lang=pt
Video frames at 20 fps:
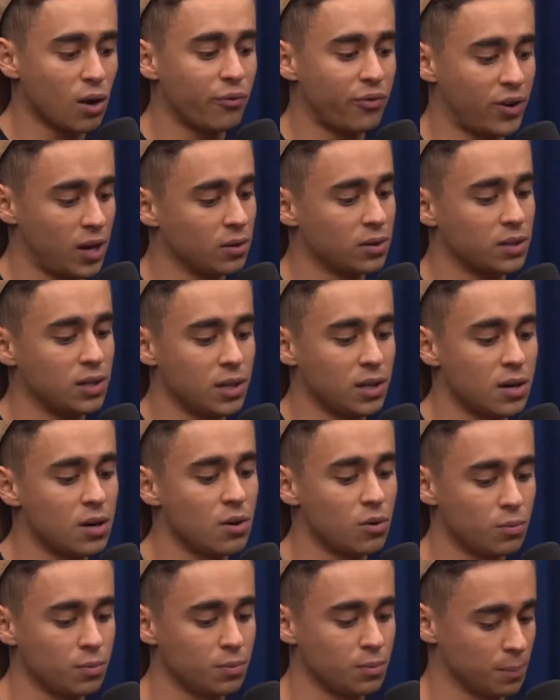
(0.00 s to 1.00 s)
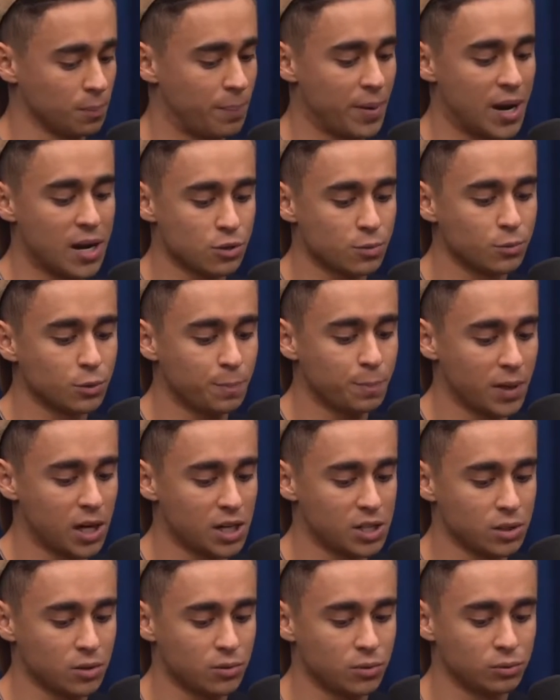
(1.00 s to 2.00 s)
eu falo que eu prezo muito pela
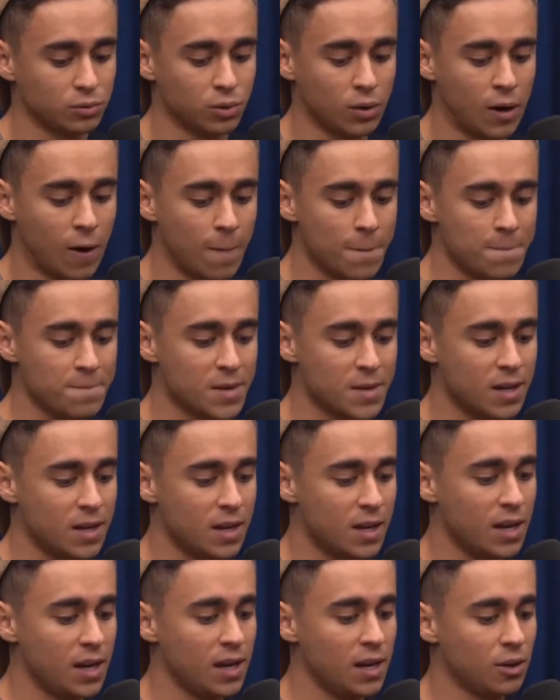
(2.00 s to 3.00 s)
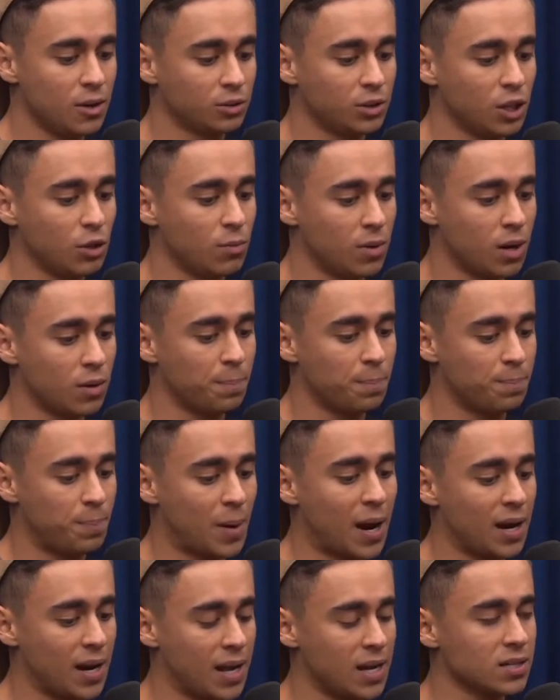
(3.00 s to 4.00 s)
agenda cultural? Eu tenho uma
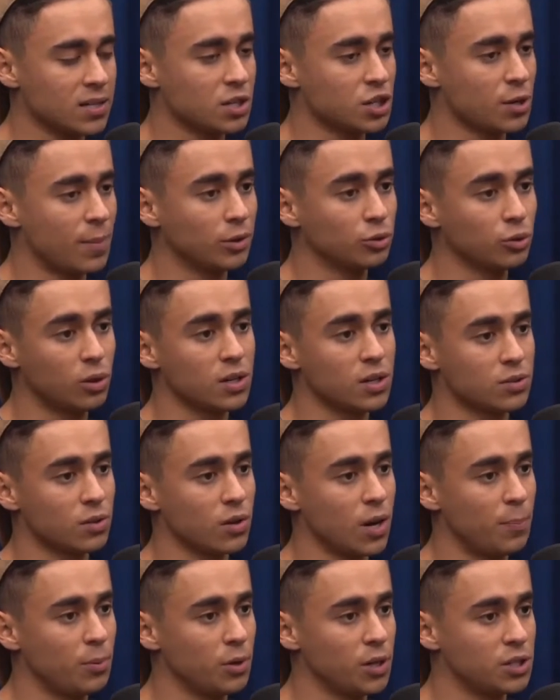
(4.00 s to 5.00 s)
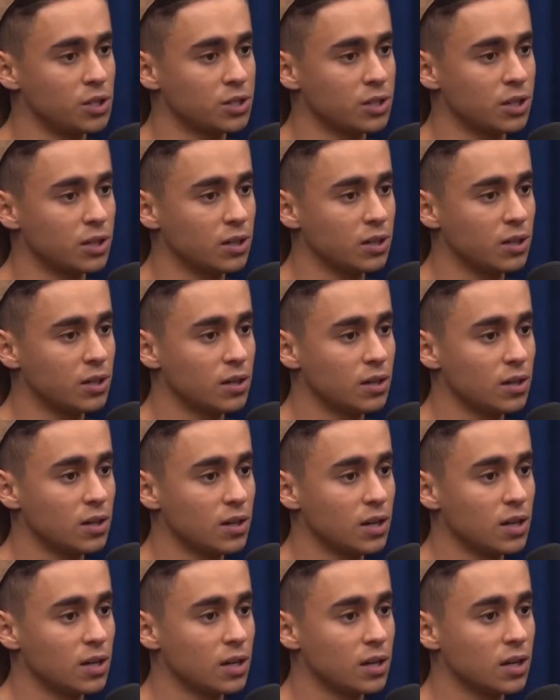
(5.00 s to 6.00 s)
palestra chamada O Cristão e a Política.
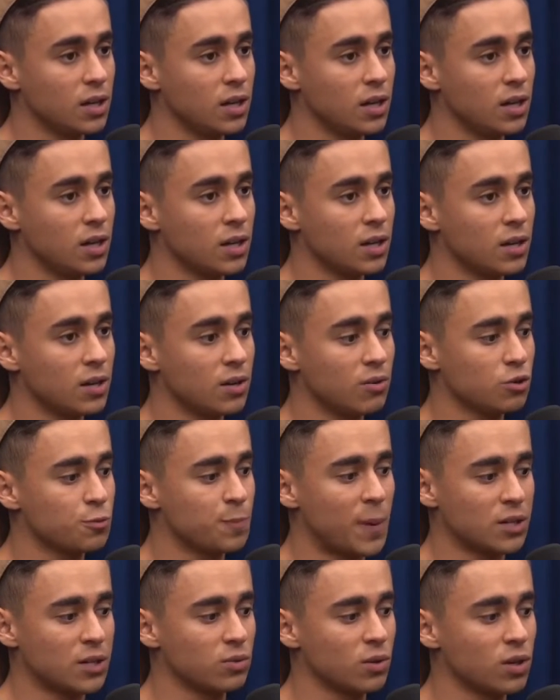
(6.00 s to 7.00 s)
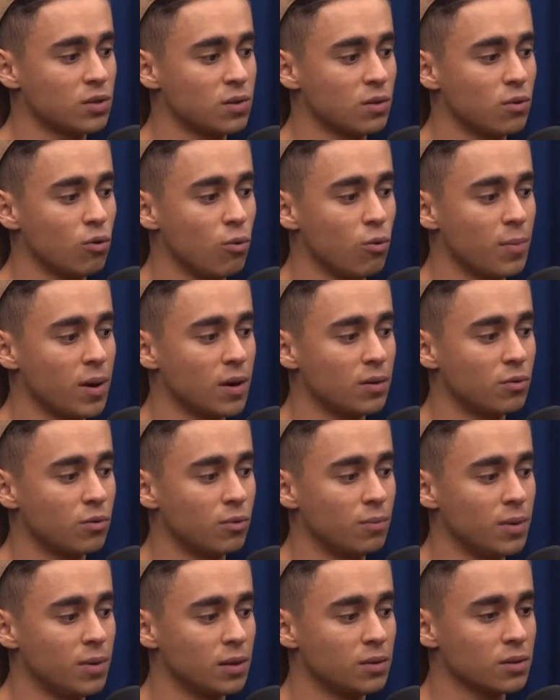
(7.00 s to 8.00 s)
Que os pastores ficam com medo, com
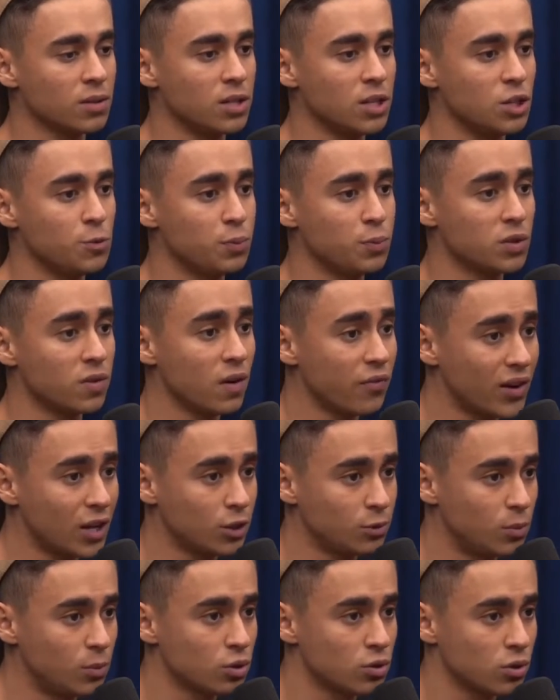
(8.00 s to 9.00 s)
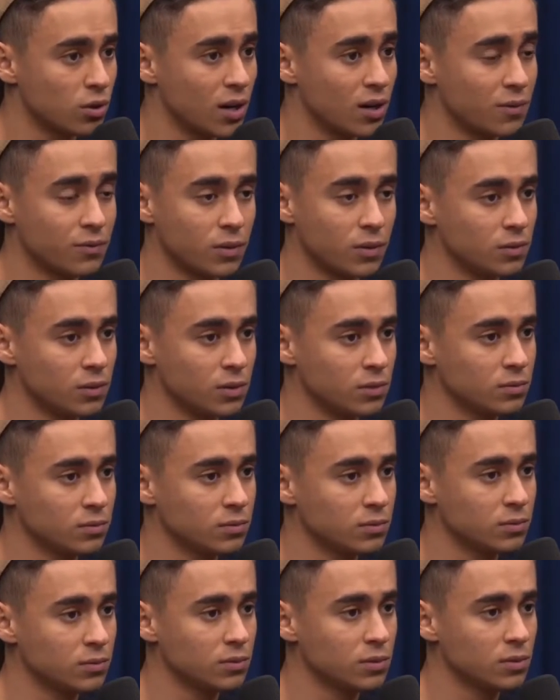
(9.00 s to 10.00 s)
medo assim, tipo, você vai falar do Bolsonaro? Eu falo, não.
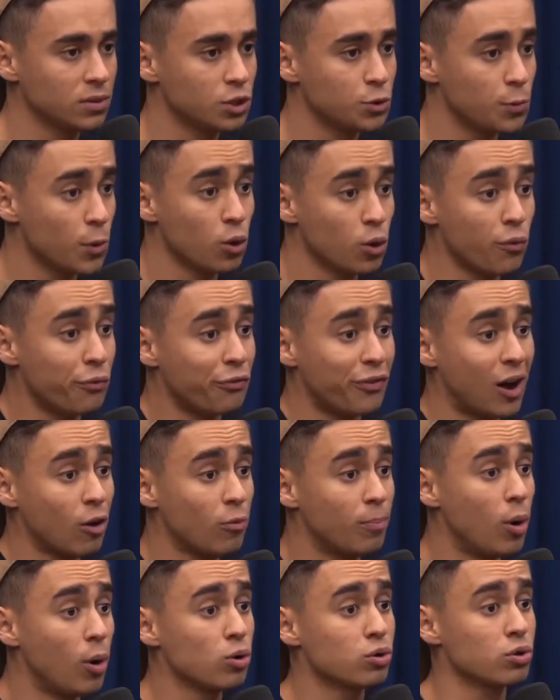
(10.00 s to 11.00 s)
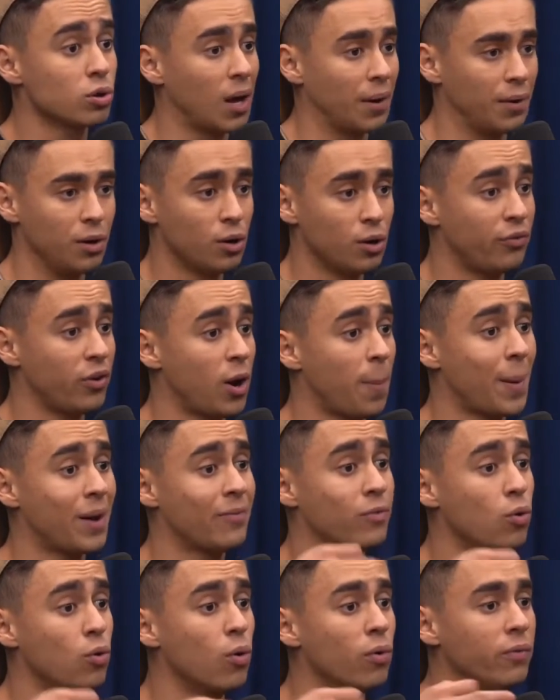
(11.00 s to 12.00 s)
Tipo, eu não falo Bolsonaro, eu não falo a
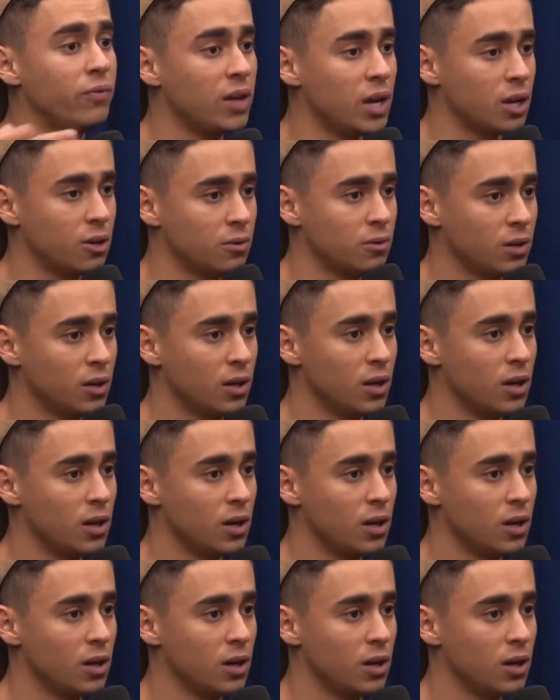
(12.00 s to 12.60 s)
palavra governo.